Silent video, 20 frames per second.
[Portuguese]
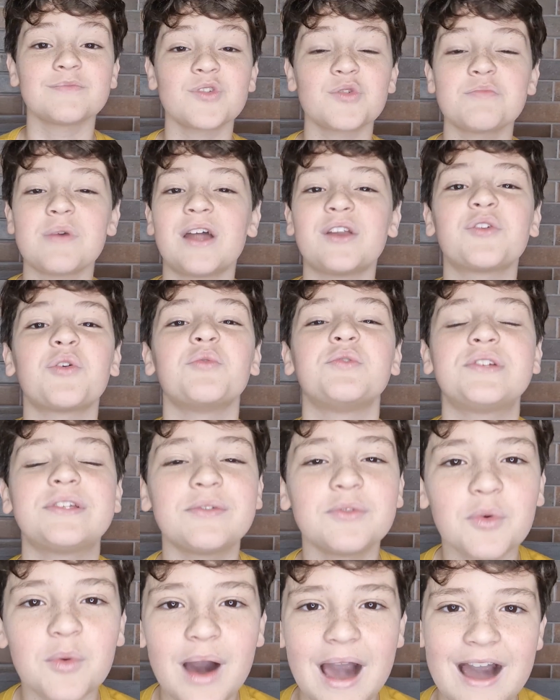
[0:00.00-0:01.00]
O Mario
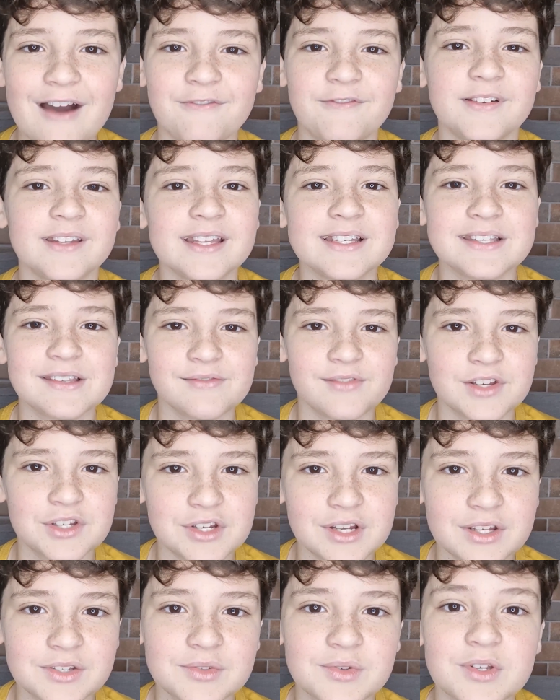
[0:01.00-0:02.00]
continuava nas
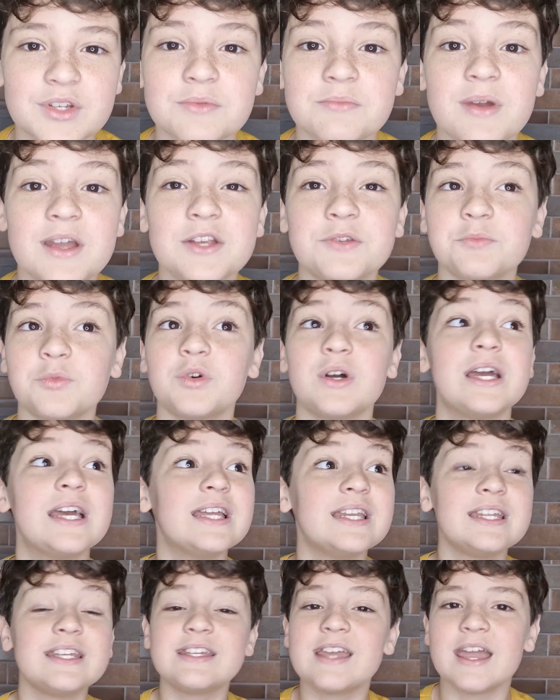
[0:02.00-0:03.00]
investigações, mesmo
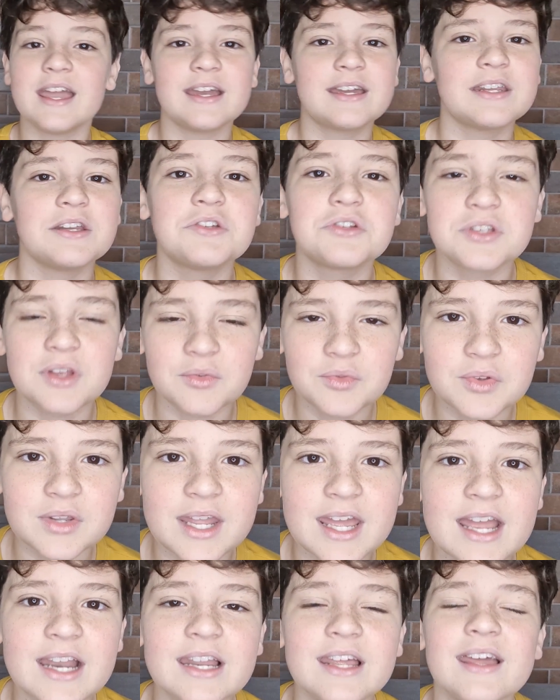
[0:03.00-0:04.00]
ninguém acreditando
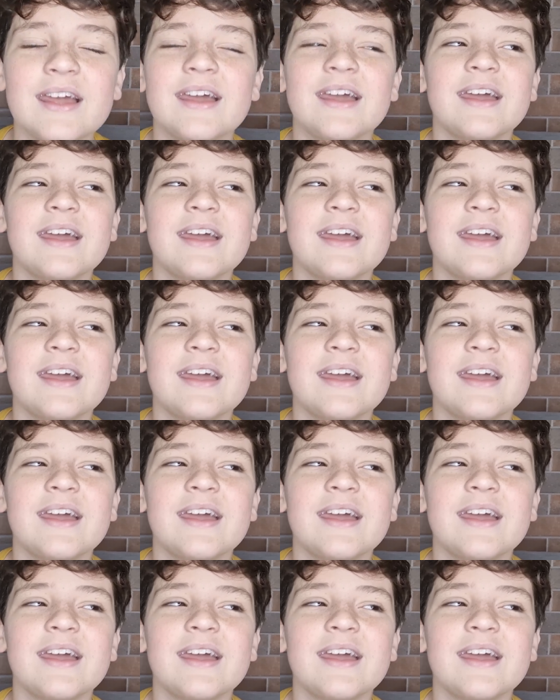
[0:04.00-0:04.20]
nele.